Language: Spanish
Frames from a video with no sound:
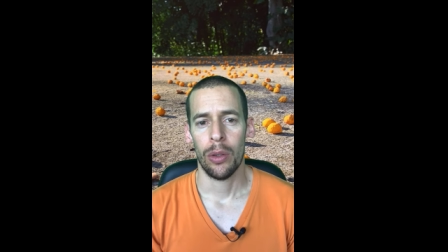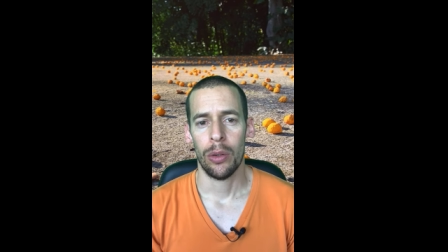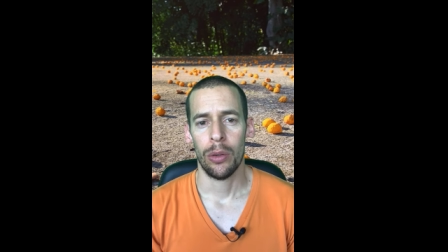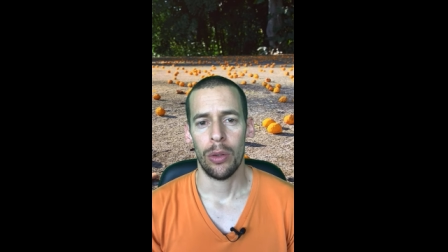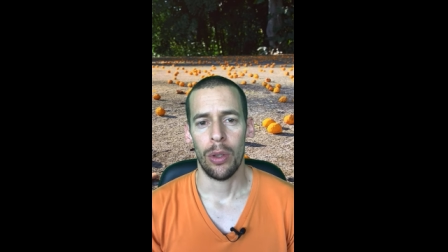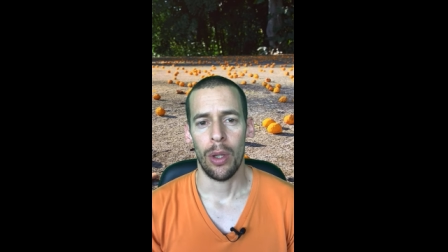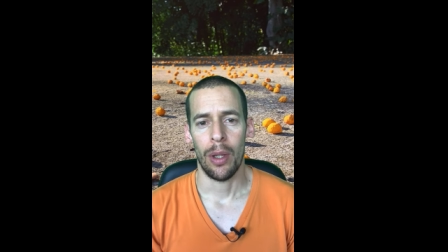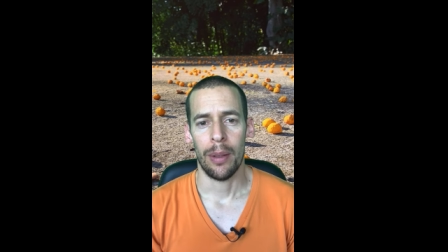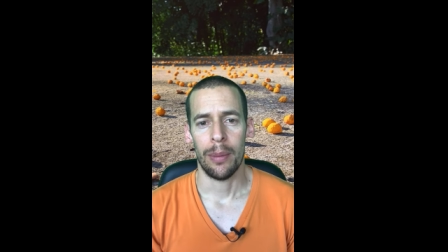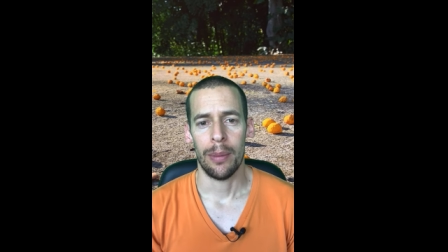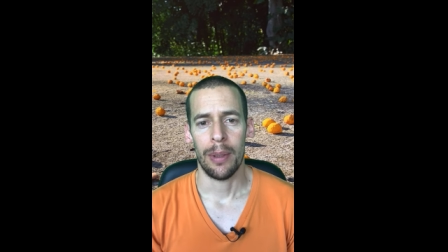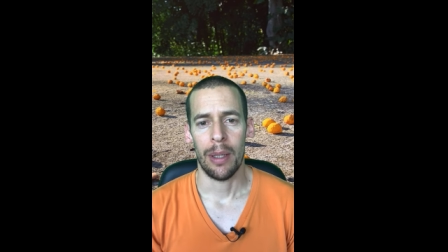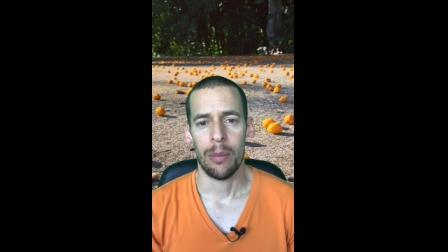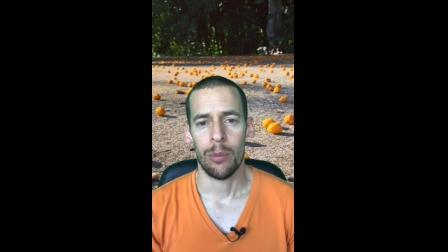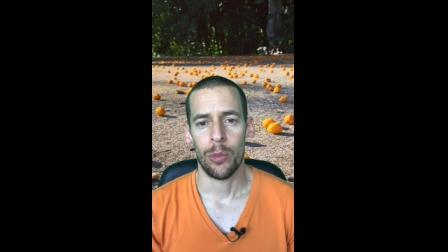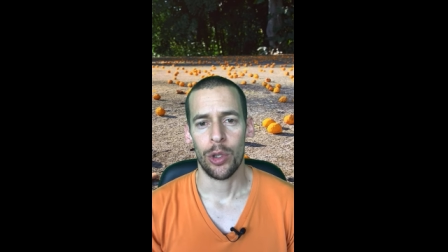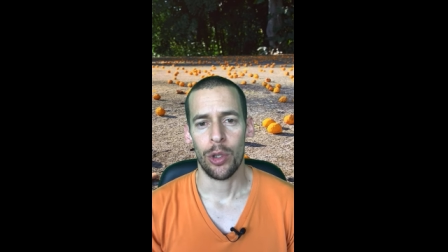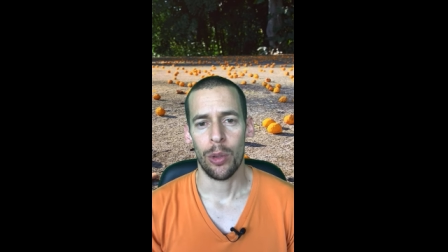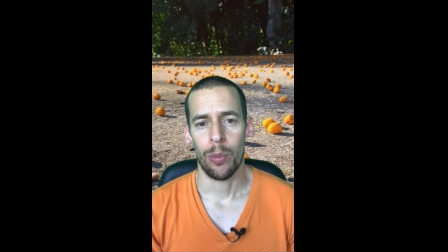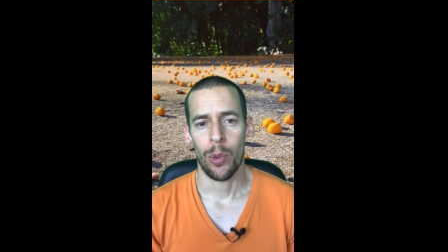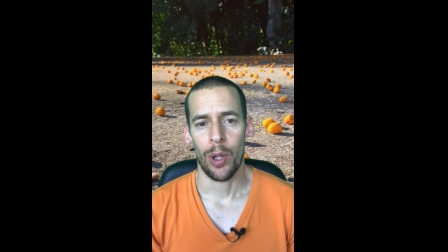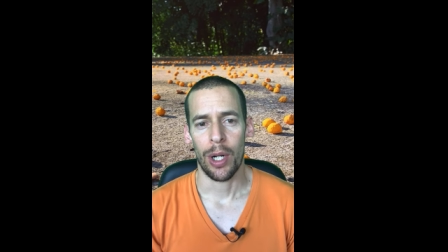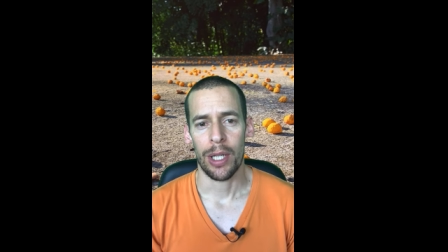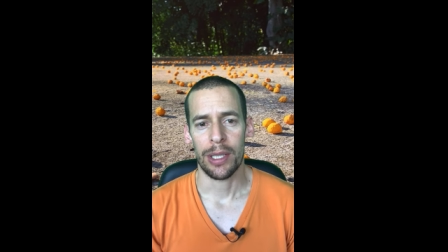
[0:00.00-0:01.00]
Todavía hay
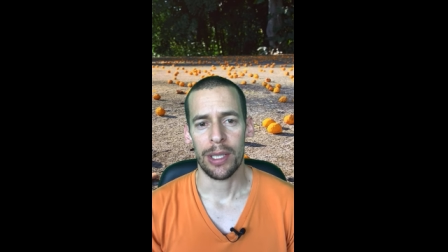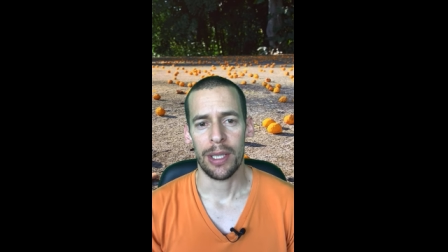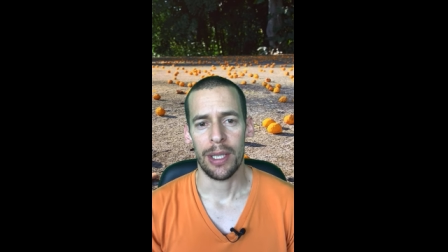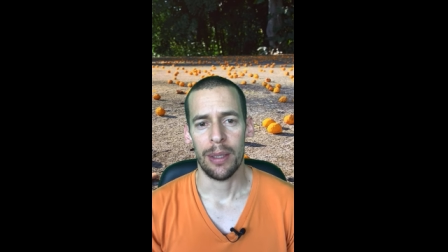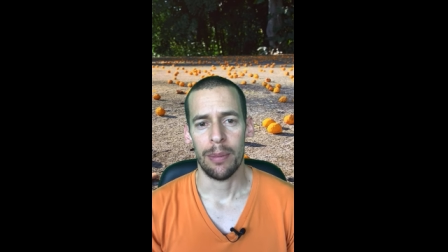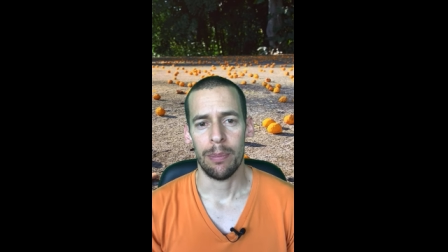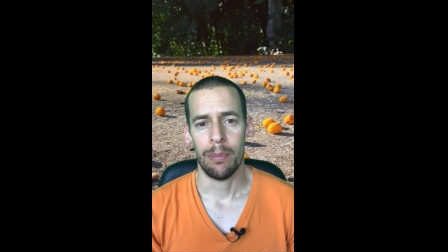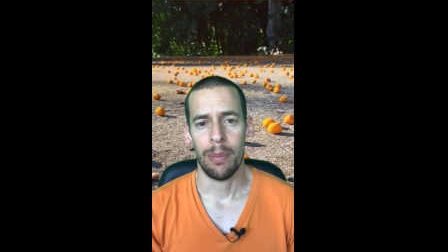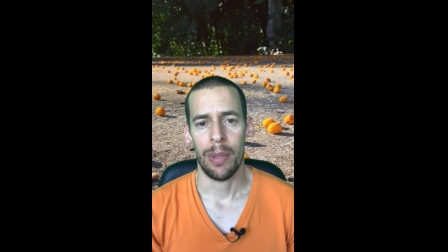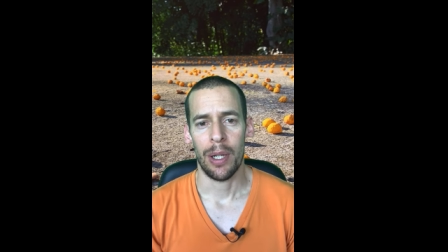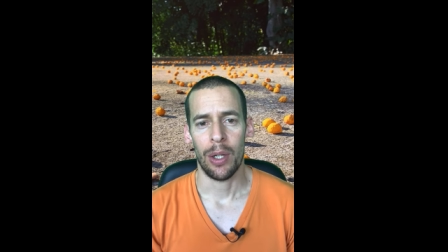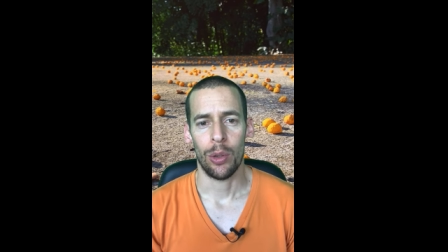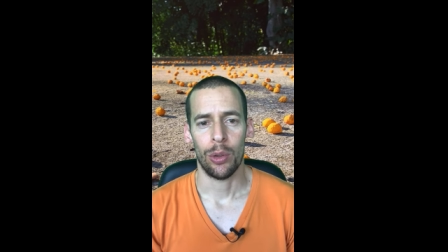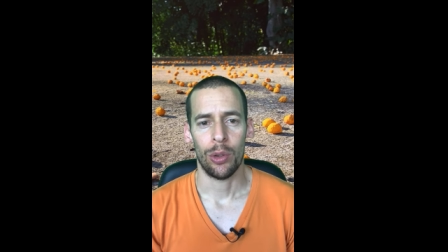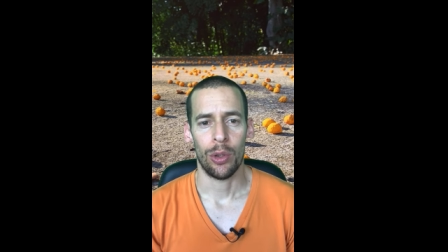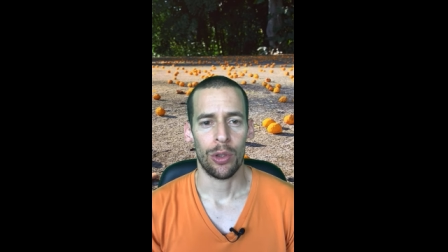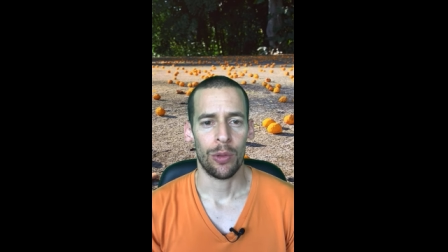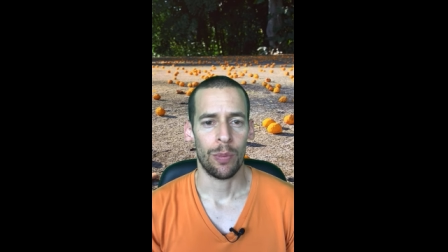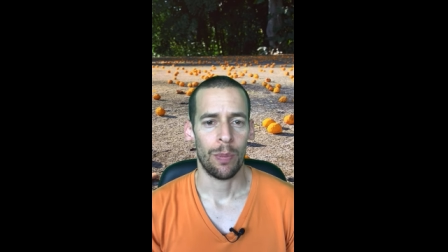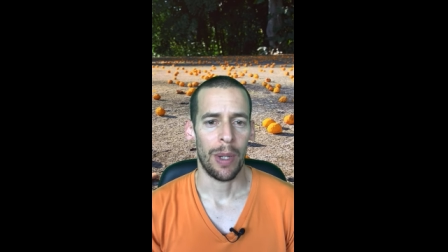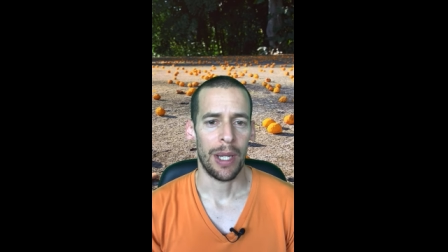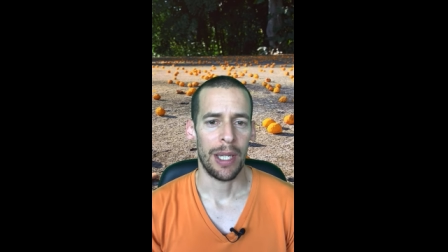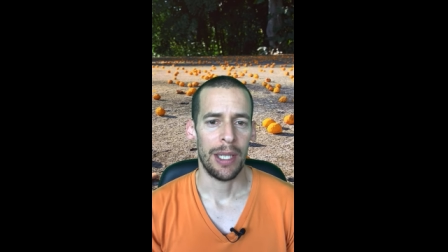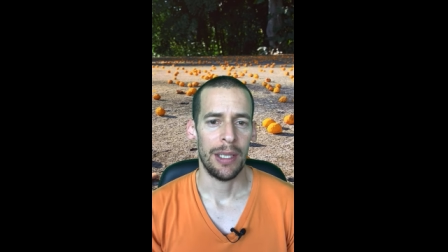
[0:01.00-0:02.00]
mucho por hacer, pero otros
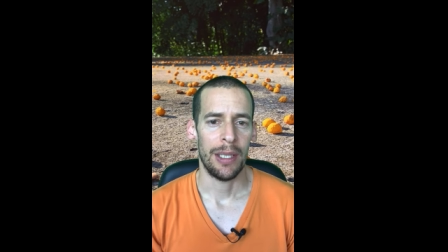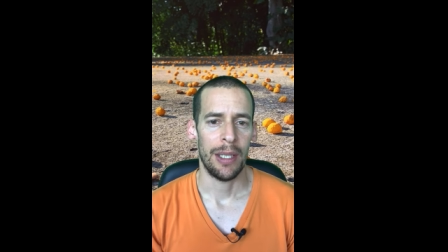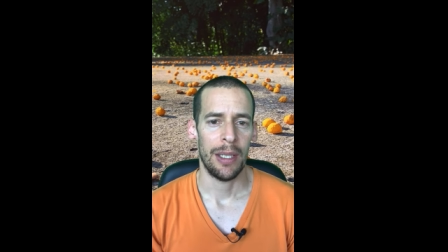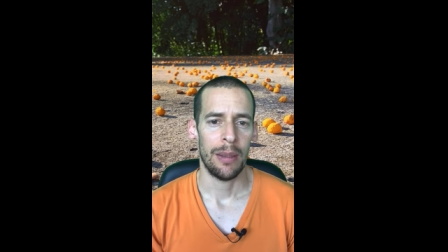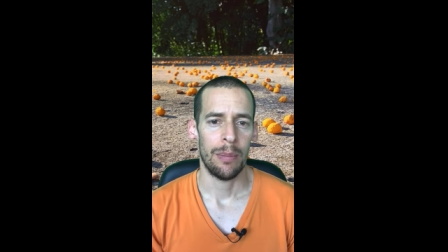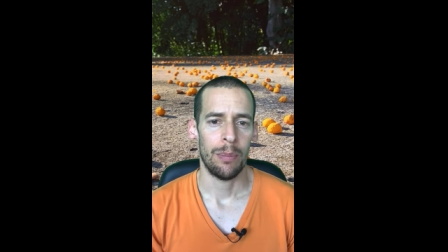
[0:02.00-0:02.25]
países